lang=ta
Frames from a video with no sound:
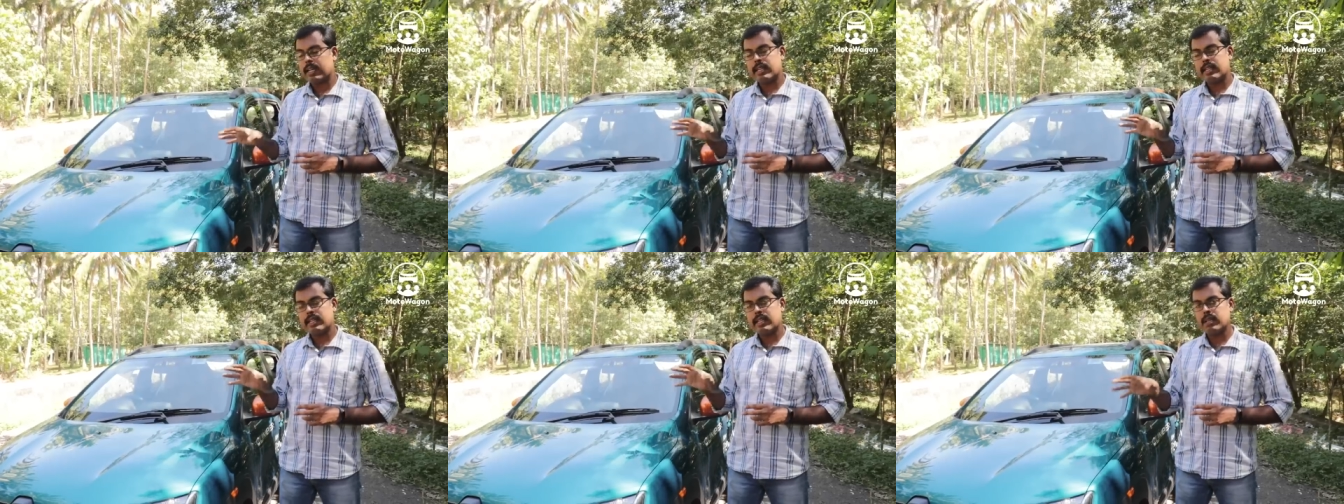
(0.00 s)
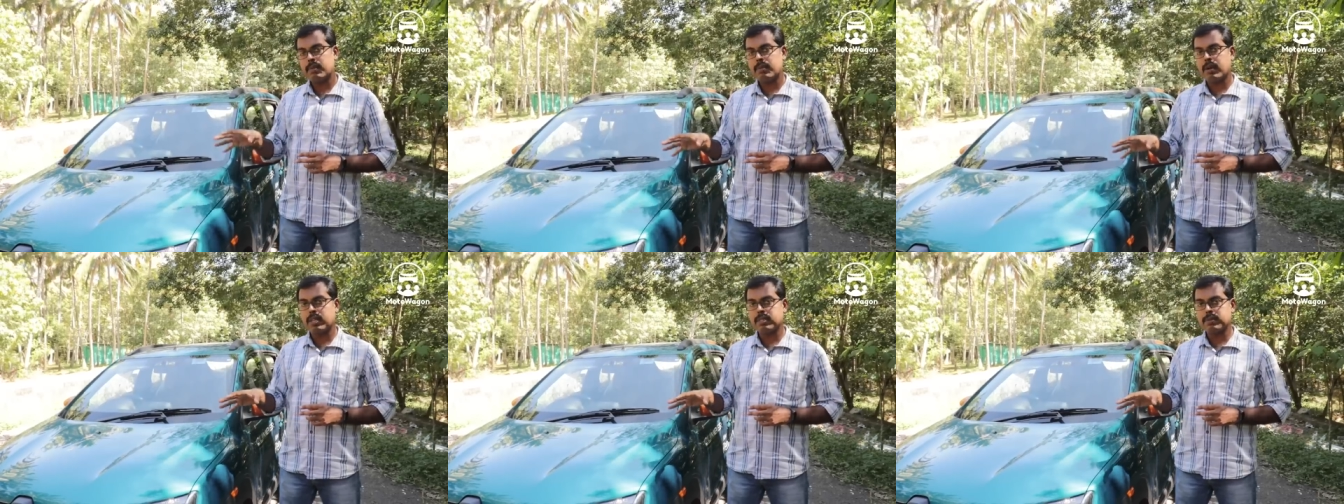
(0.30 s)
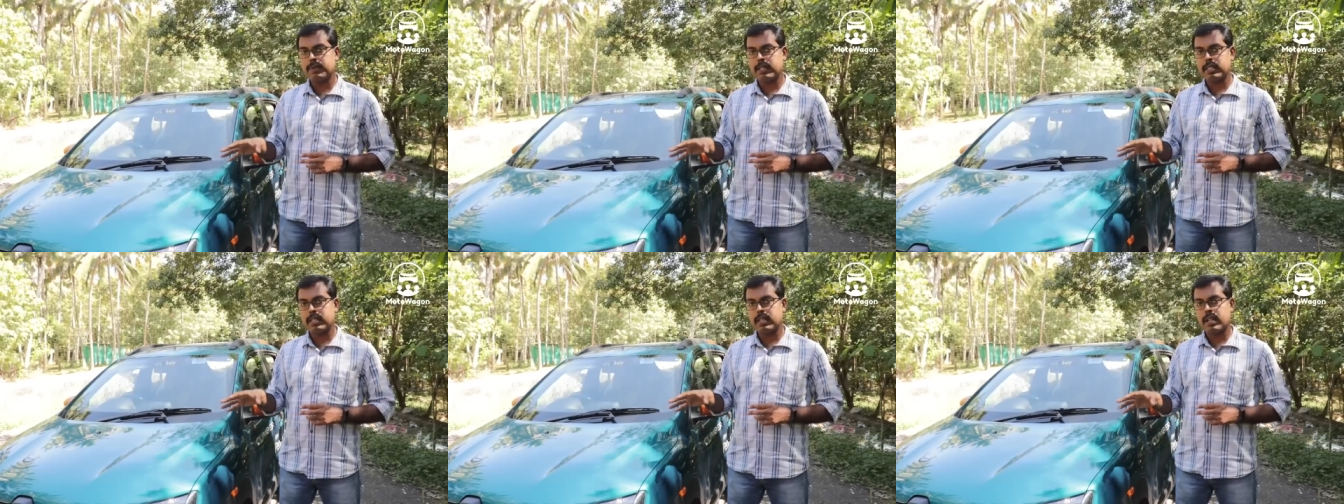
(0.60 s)
கியர்
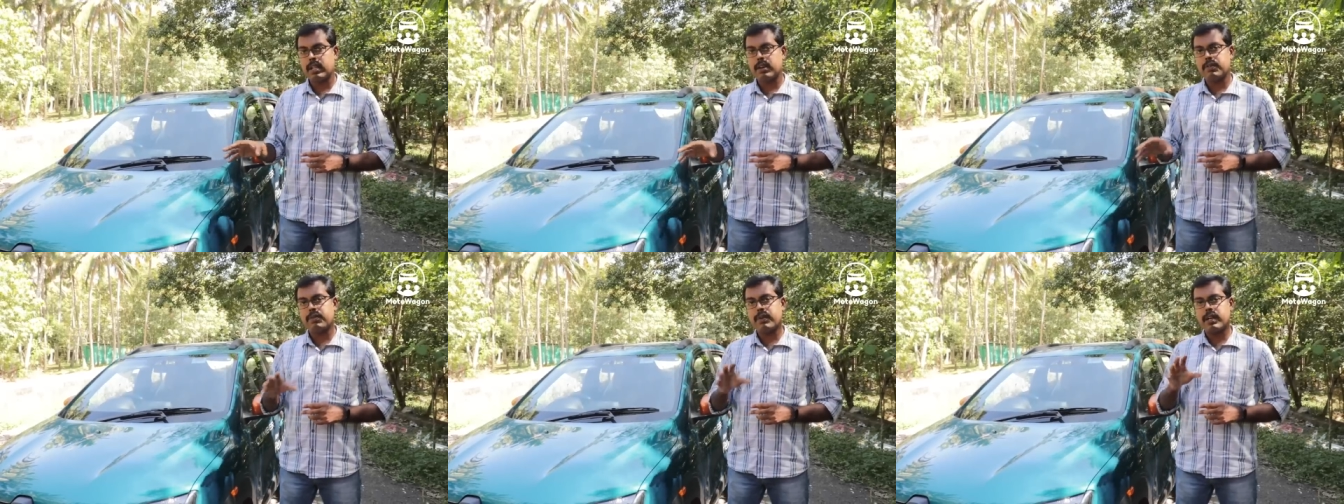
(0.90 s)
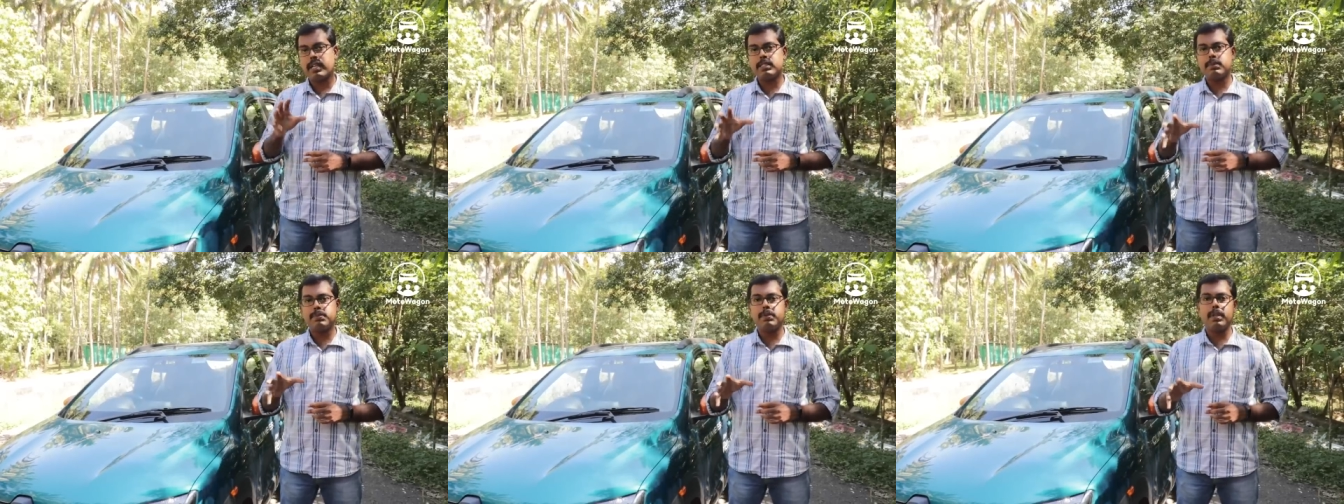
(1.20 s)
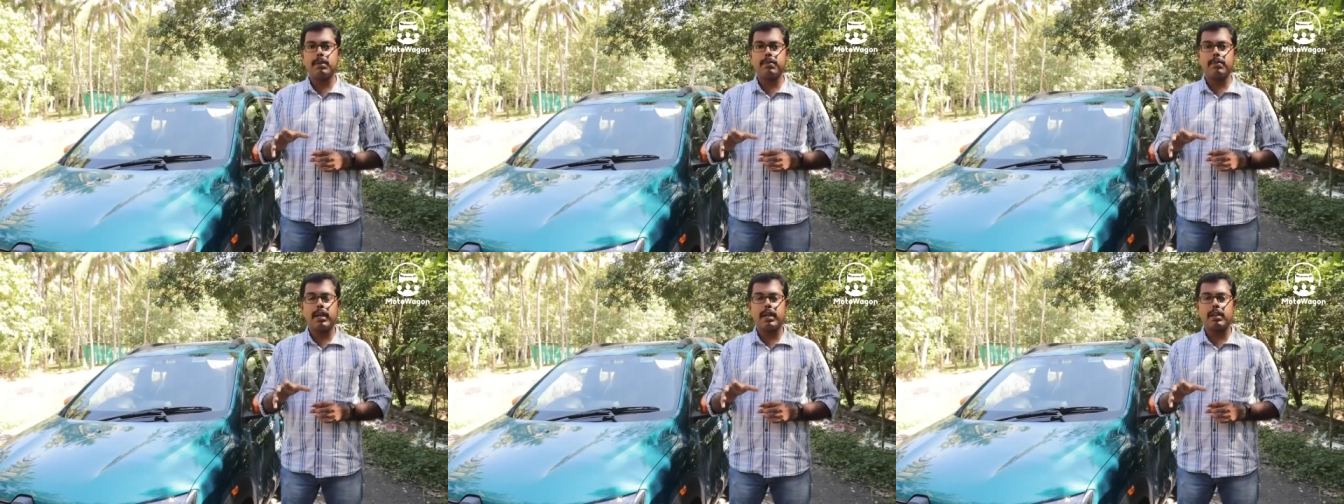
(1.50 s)
பாக்ஸ் பார்த்தீங்கன்னா ஃபைவ்
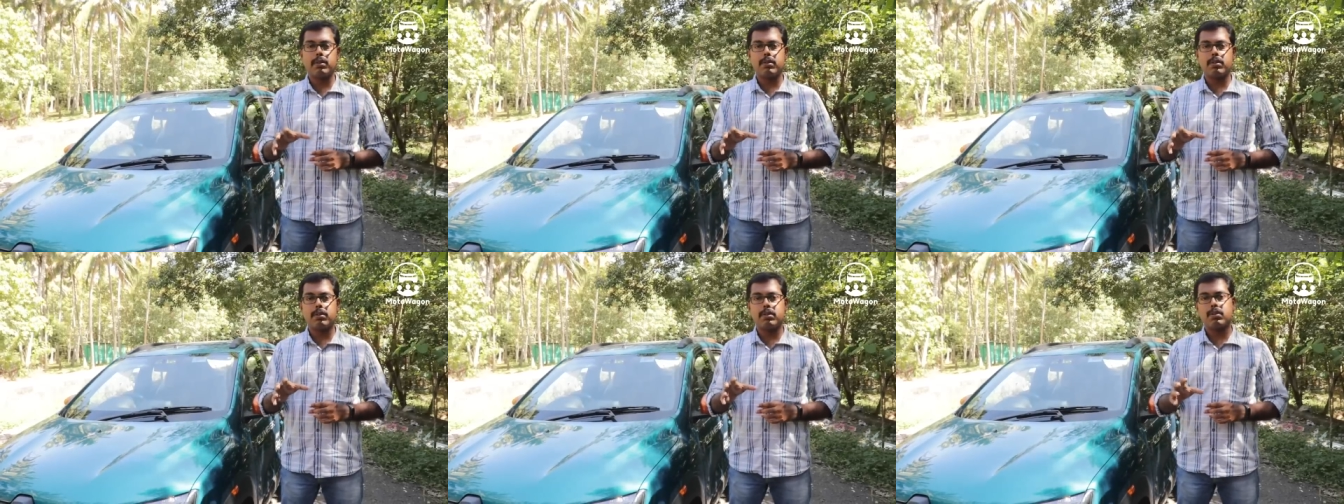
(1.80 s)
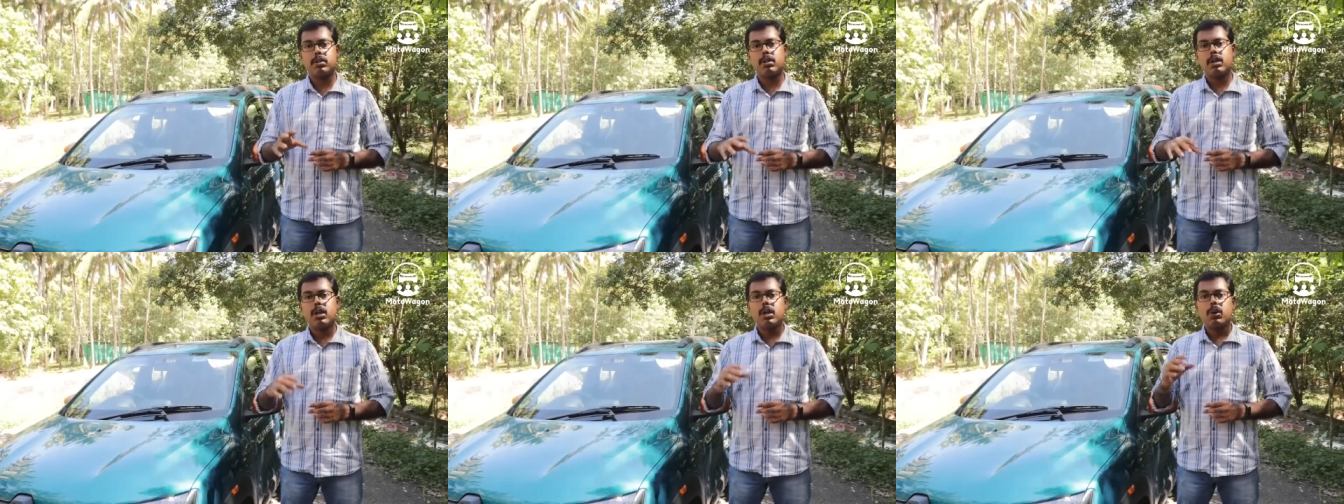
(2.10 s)
ஸ்பீட் மேனுவலும்